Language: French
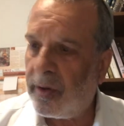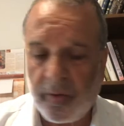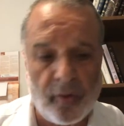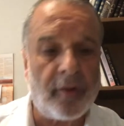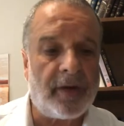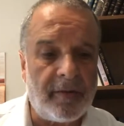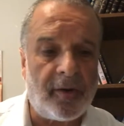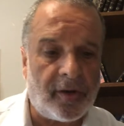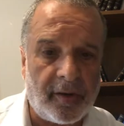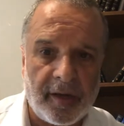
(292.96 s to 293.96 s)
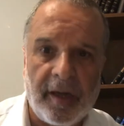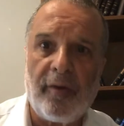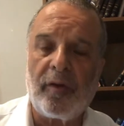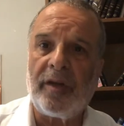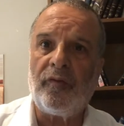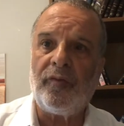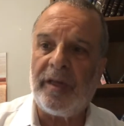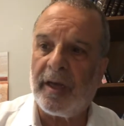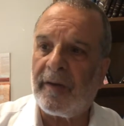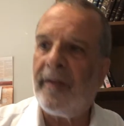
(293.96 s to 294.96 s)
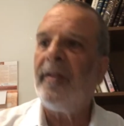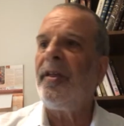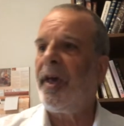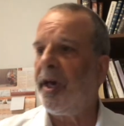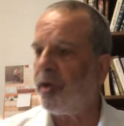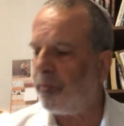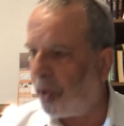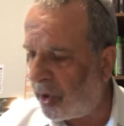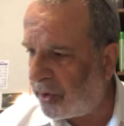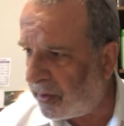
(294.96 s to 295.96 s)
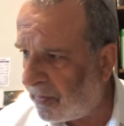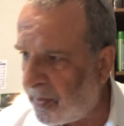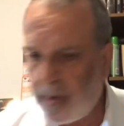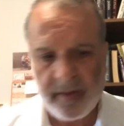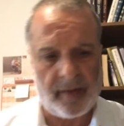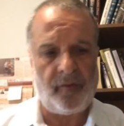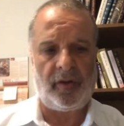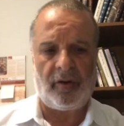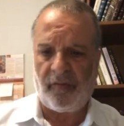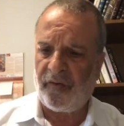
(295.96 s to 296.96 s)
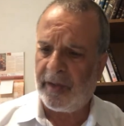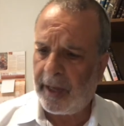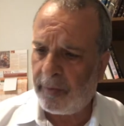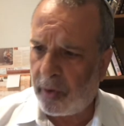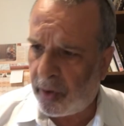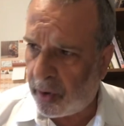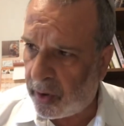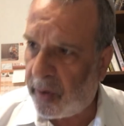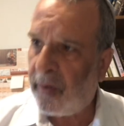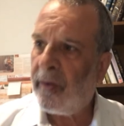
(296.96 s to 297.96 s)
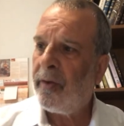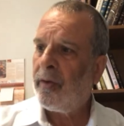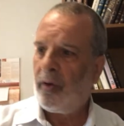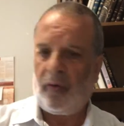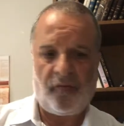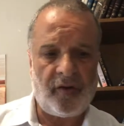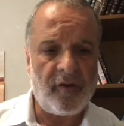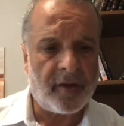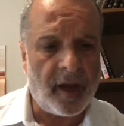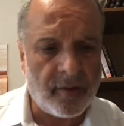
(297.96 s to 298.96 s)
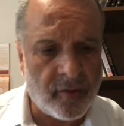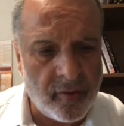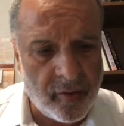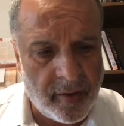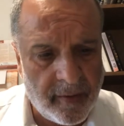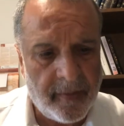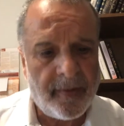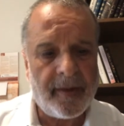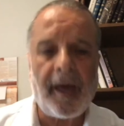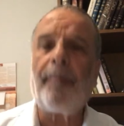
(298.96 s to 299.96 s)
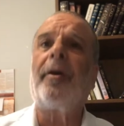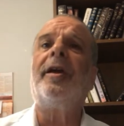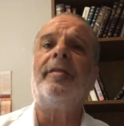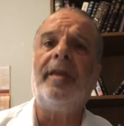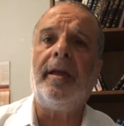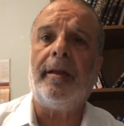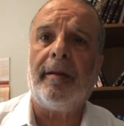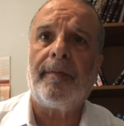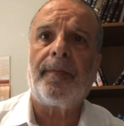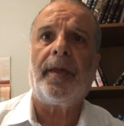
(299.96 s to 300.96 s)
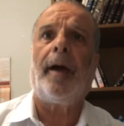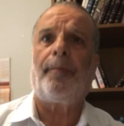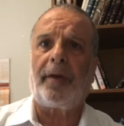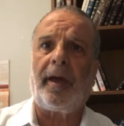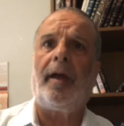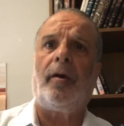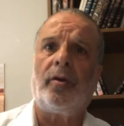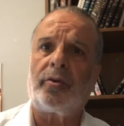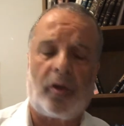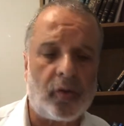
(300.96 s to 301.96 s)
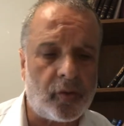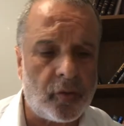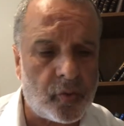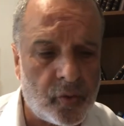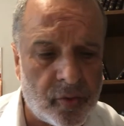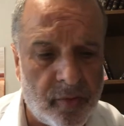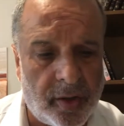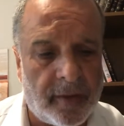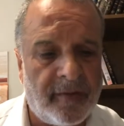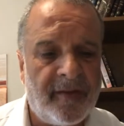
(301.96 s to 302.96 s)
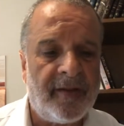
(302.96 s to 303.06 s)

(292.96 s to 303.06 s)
Normalement, il aurait dû dire Heshbon, ça veut dire on fait d'abord, on fait le calcul, et après din, et après on tranche le jugement.